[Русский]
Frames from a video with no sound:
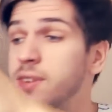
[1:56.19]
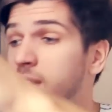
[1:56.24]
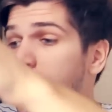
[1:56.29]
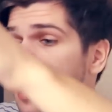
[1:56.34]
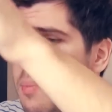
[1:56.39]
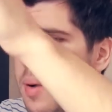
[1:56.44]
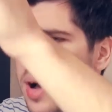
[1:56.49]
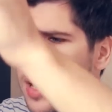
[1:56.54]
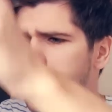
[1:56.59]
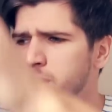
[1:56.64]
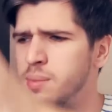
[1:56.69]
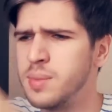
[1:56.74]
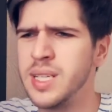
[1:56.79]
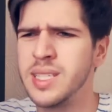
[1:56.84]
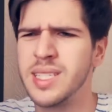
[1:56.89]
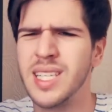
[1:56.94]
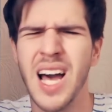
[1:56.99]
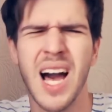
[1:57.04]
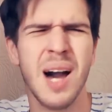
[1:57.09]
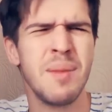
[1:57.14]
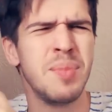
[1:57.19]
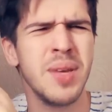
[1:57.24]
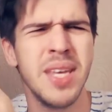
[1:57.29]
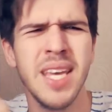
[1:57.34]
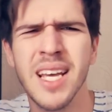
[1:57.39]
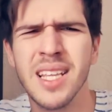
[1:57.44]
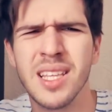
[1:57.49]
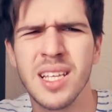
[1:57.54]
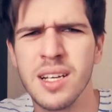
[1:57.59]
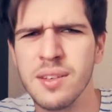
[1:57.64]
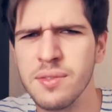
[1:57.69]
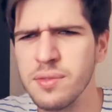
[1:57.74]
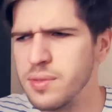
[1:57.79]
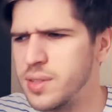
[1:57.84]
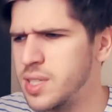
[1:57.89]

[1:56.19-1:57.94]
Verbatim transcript: водопадом из объедков,